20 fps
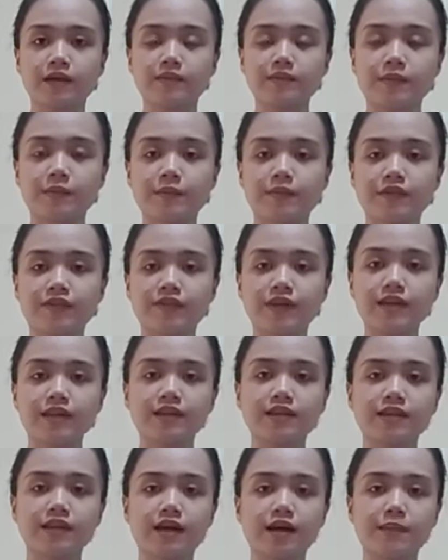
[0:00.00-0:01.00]

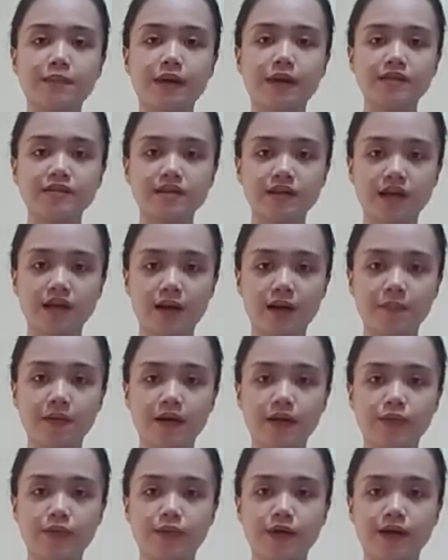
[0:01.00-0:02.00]
ma-prevent na
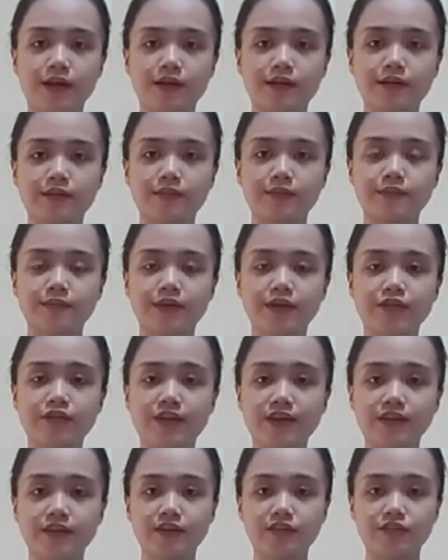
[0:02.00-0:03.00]
makasagabal while
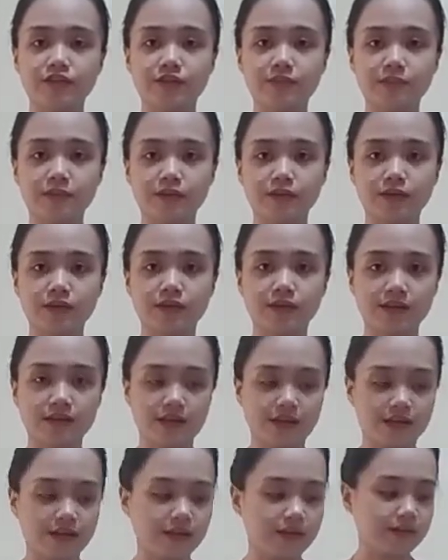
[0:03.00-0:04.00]
giving the treatment to the
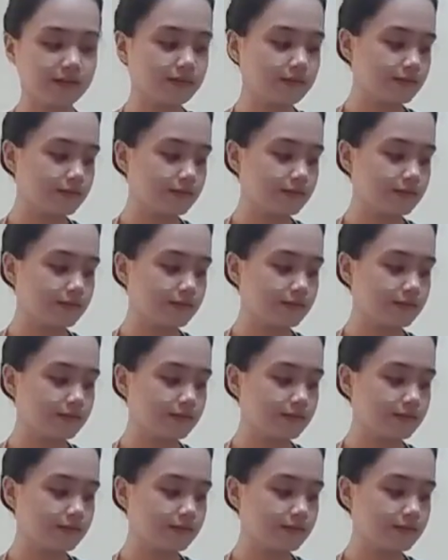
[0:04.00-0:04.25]
client.